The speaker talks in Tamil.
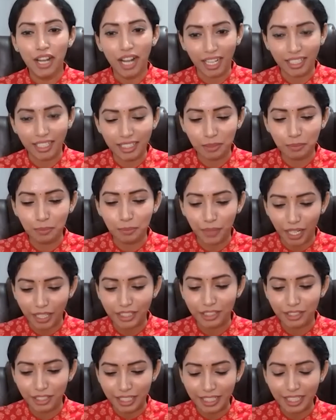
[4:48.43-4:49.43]
அந்த
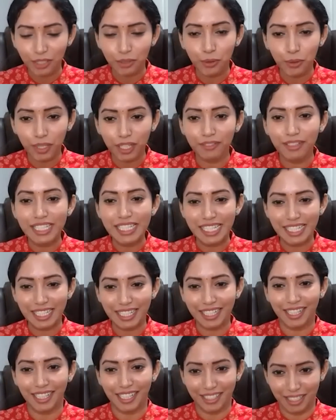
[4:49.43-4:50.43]
அந்த நீங்க கூட
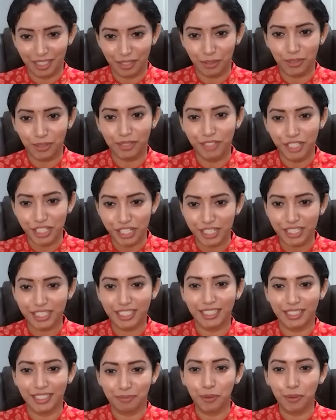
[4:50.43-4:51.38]
வச்சிருக்க அந்த ஒரு விஷயத்த